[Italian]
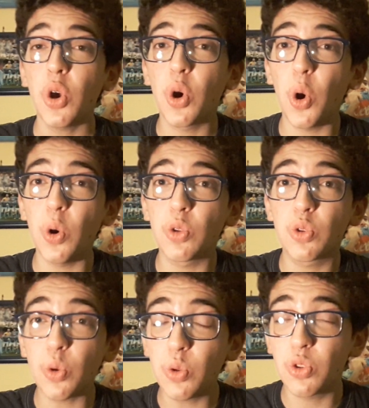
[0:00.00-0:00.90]
gol
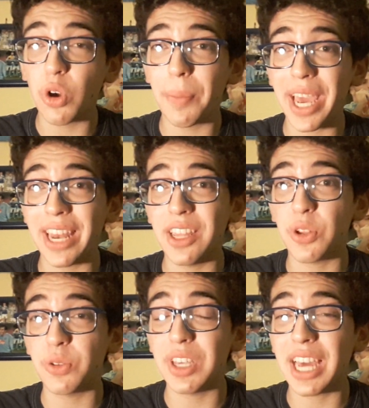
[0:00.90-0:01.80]
tutto
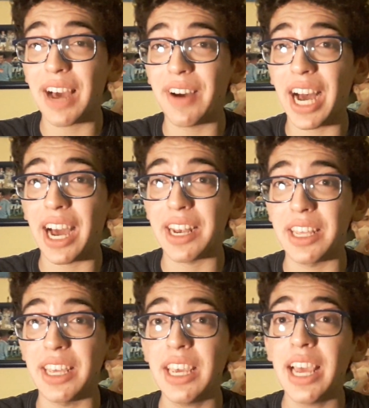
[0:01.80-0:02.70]
merito di Cavani.